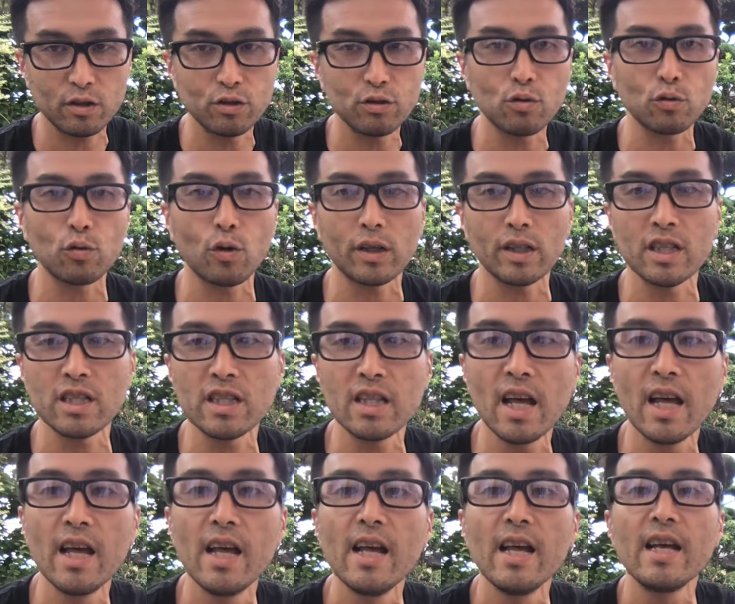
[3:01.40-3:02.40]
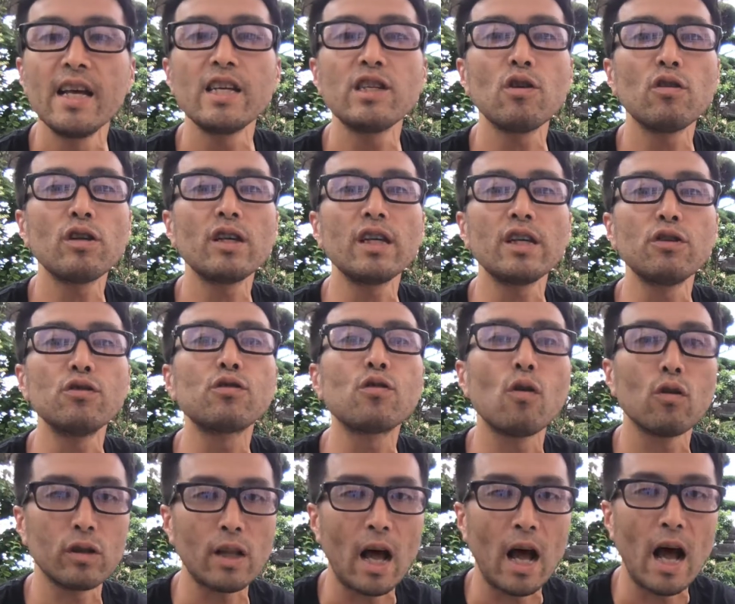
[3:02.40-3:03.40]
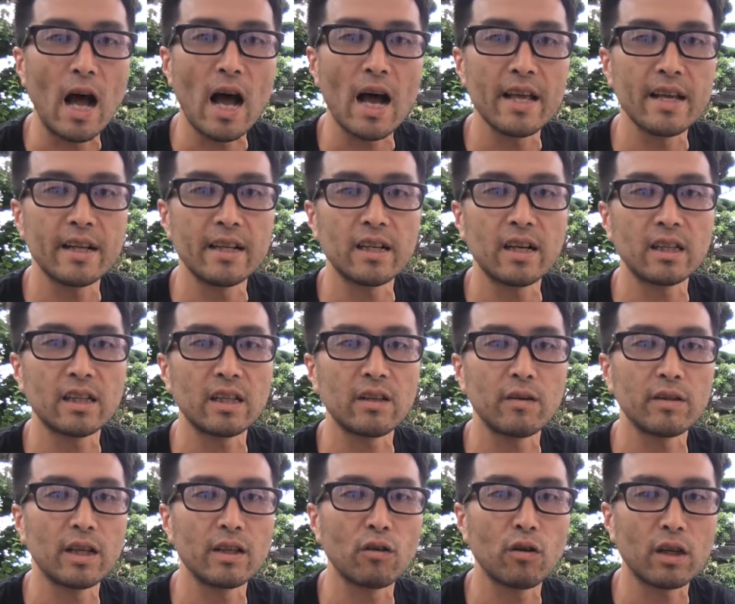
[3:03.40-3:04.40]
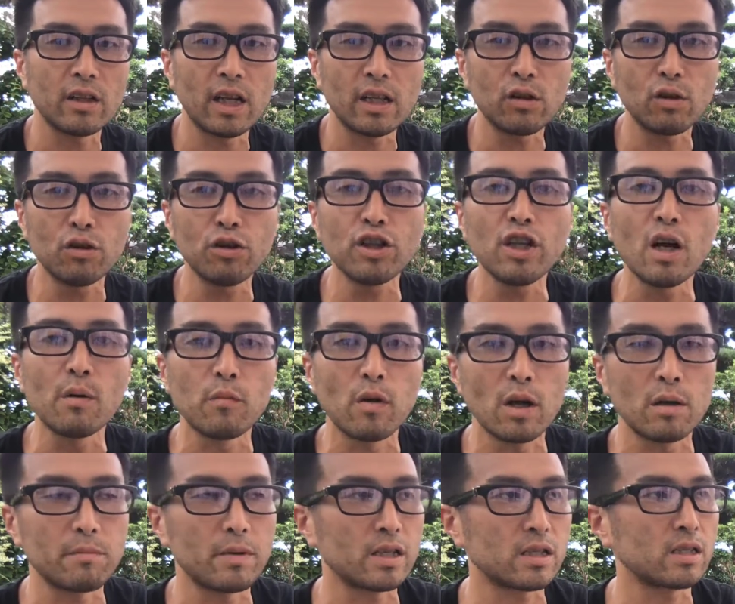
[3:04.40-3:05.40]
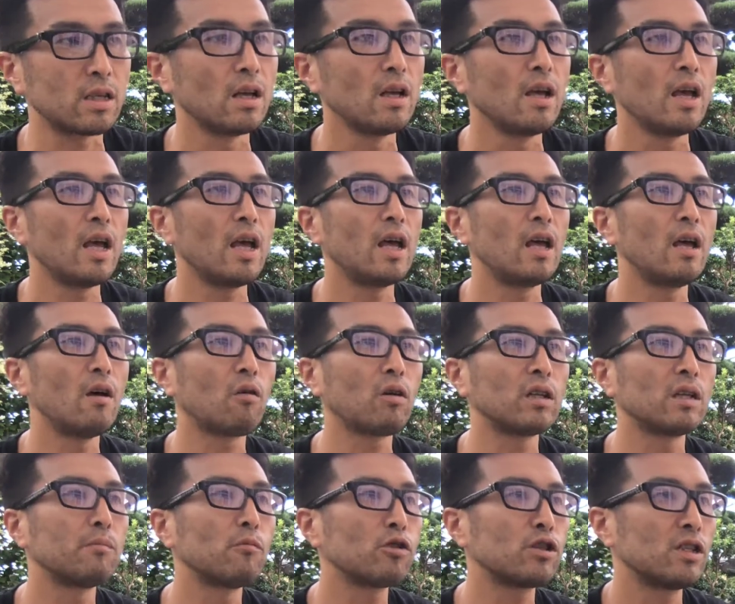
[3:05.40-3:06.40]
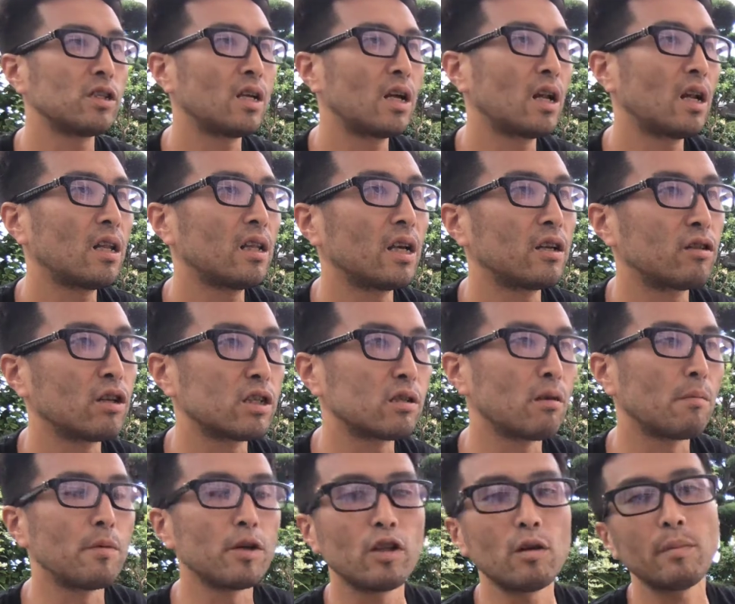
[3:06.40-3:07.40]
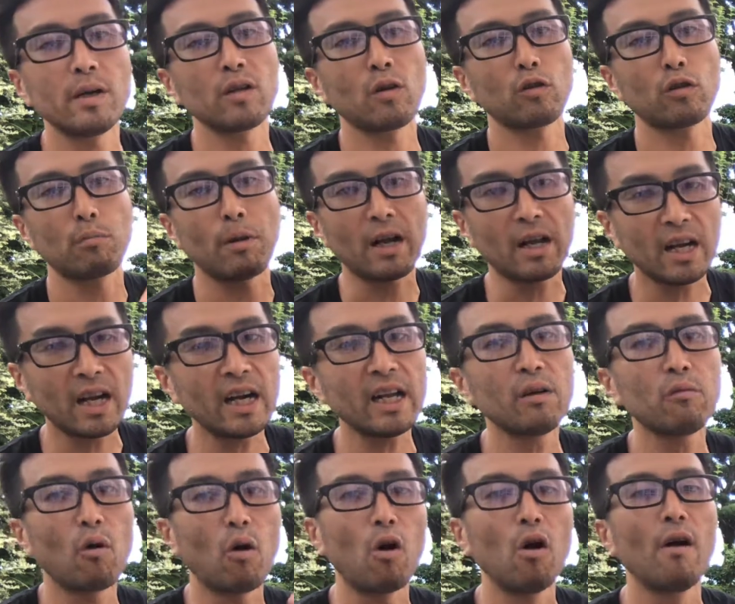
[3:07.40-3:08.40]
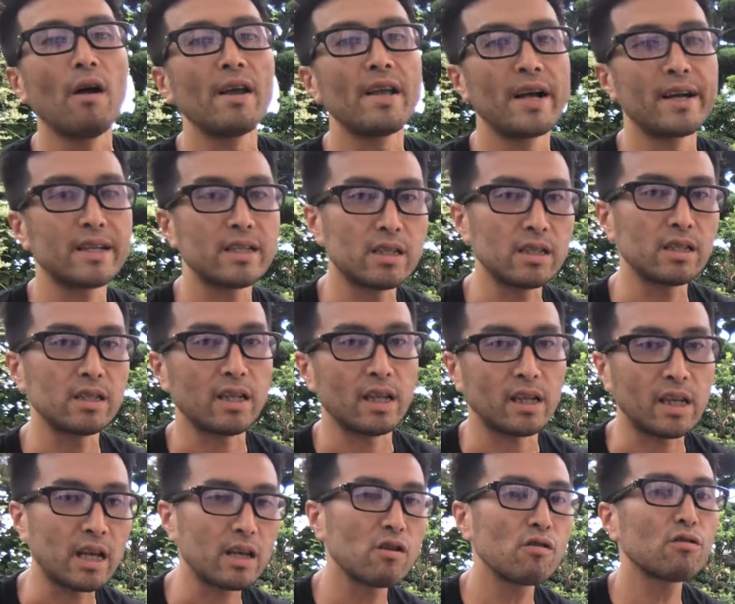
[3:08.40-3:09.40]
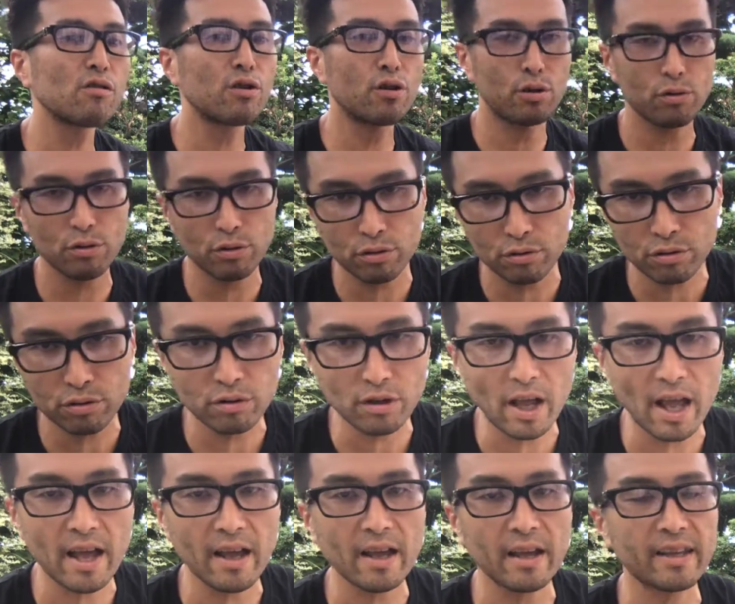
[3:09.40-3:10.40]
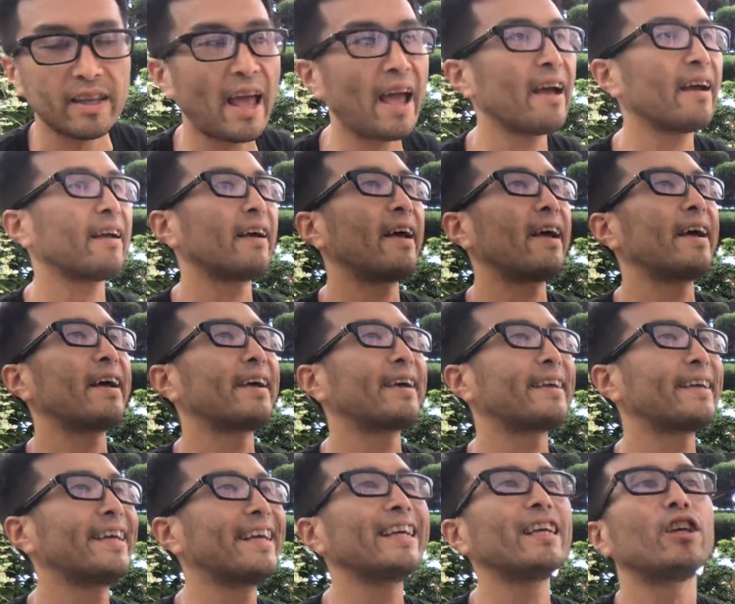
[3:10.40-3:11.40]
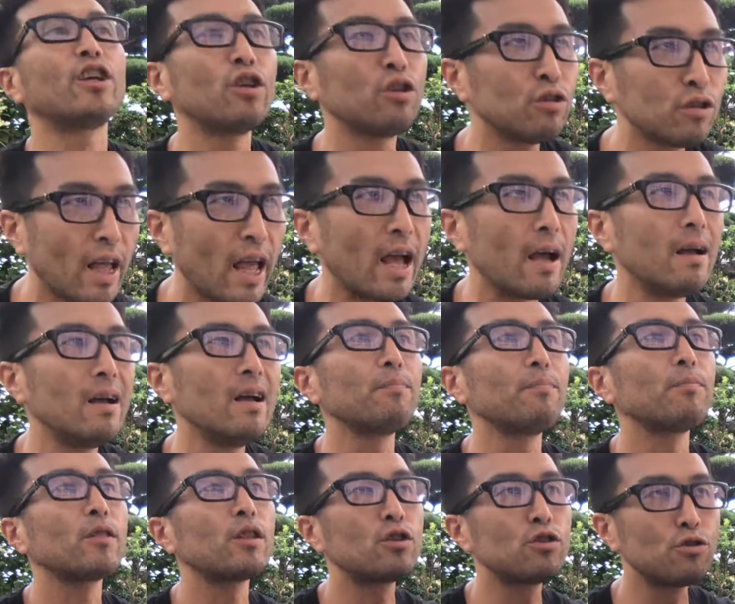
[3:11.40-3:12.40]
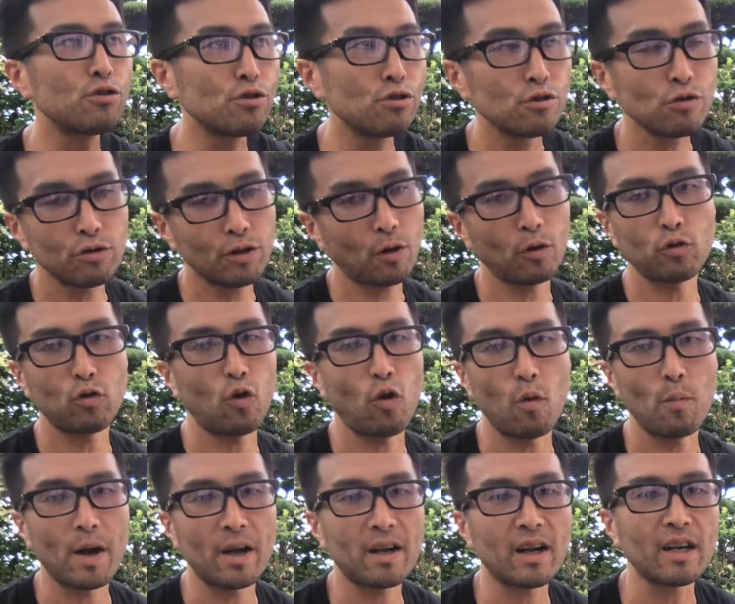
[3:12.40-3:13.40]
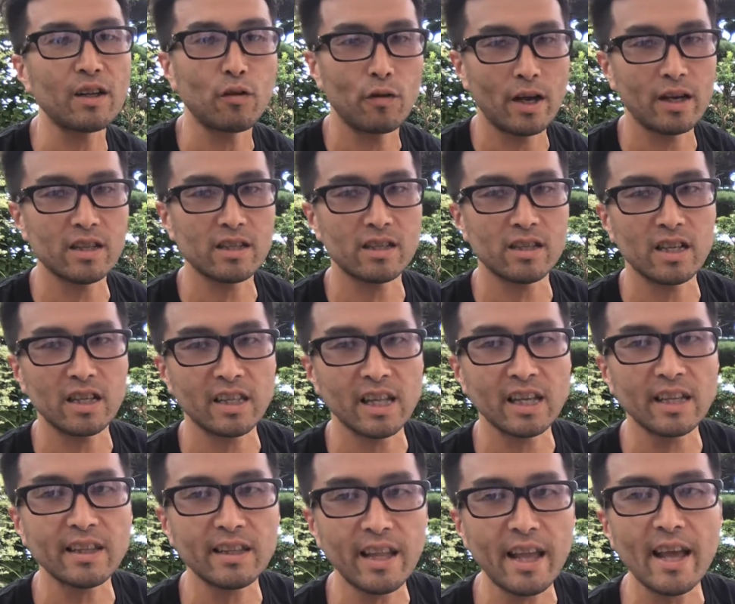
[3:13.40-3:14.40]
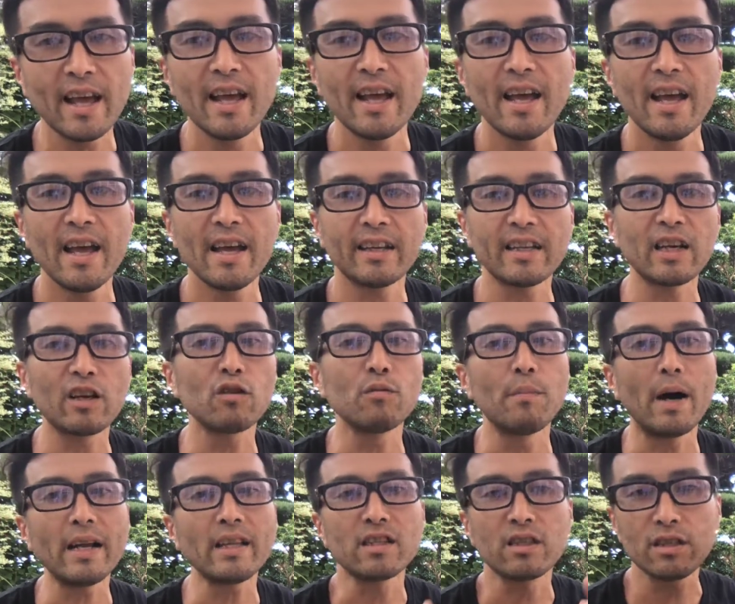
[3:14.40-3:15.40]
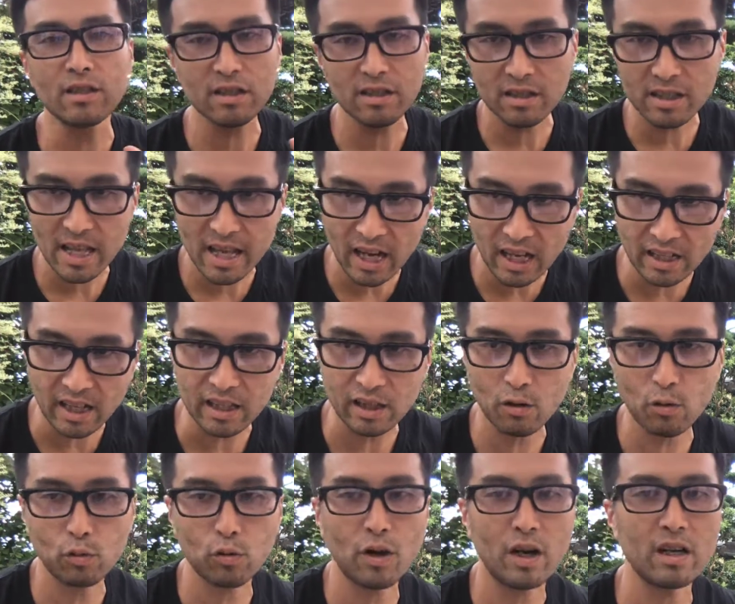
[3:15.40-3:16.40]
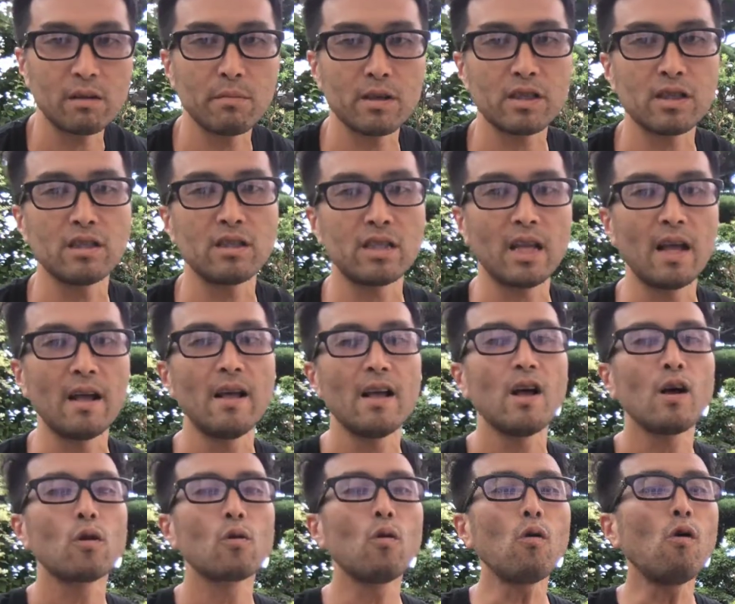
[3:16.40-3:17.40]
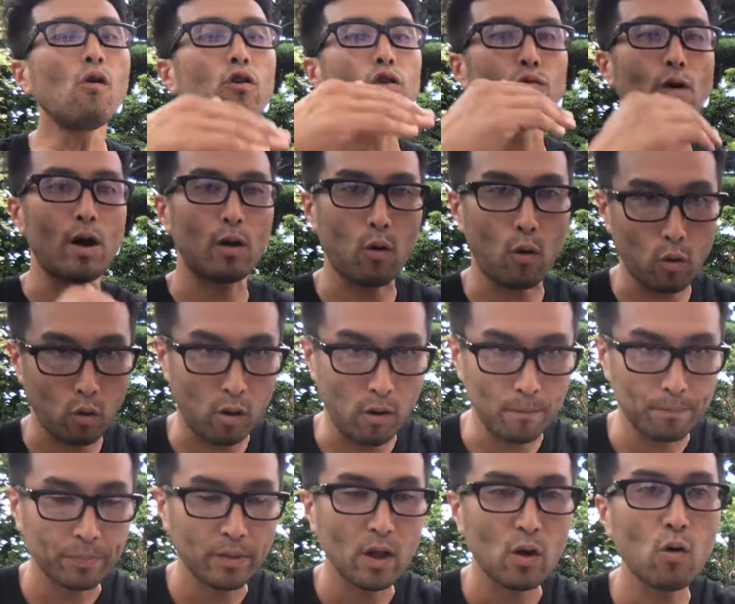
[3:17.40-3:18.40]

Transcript: いうことがですね、非常に有効なやり方ではないのかなというふうに思います、えー、お金持ちにならない人たちは目の前のことばっかりをやりすぎて、結局急、えーけんえー、緊急で重要なことばっかりをやりすぎていって、えー、結局前に進んでいかないということがありますんで、ゴールはここ。